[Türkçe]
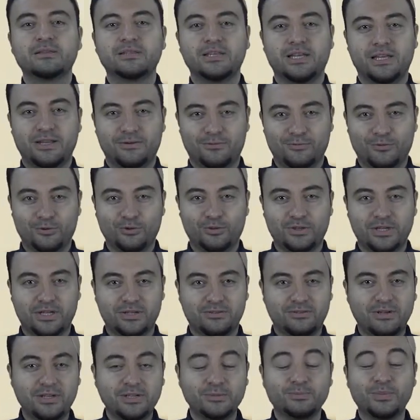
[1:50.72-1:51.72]
telefonlar
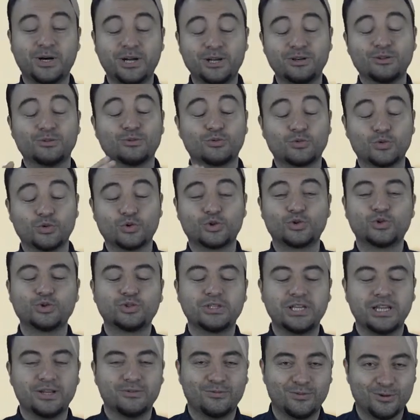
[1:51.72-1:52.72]
var. Pardon tuşlu
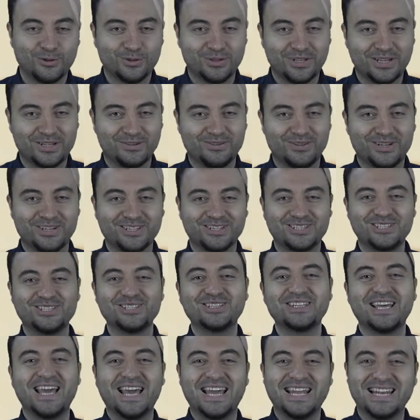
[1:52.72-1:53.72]
telefonlar vardı.
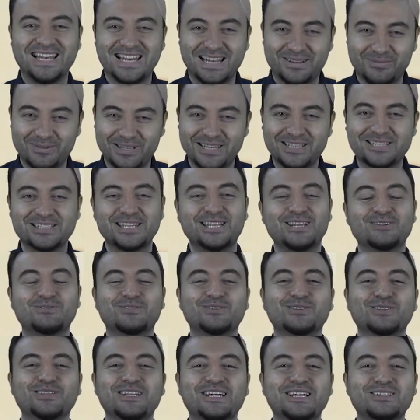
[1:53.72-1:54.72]
Şimdi ellemeli
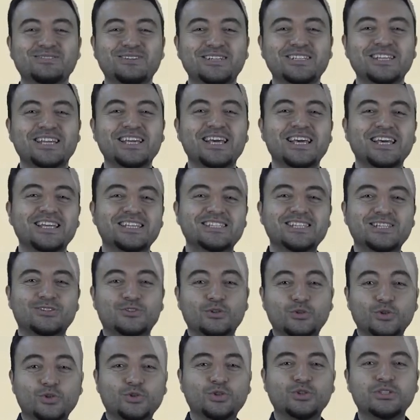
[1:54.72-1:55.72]
telefonlar var. İşte
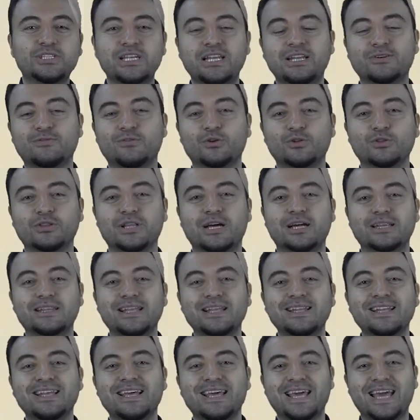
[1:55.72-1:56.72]
tuşlu
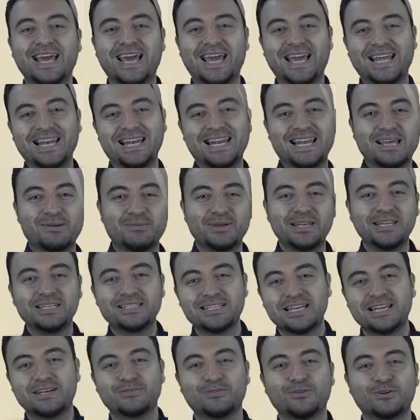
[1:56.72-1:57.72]
telefonlardan ellemeli
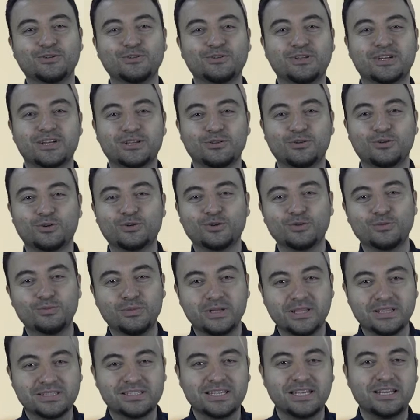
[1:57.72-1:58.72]
telefonlara,
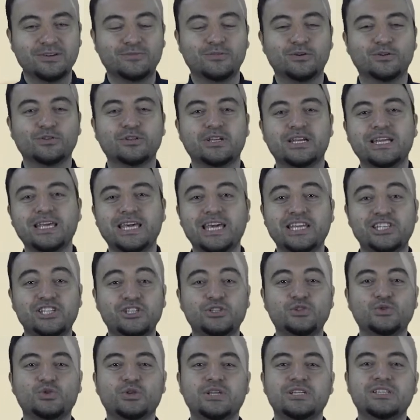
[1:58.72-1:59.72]
dokunmalı telefonlara
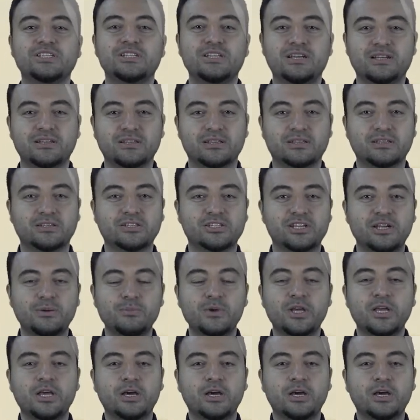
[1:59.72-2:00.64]
geçiş sürecini anlatacağım.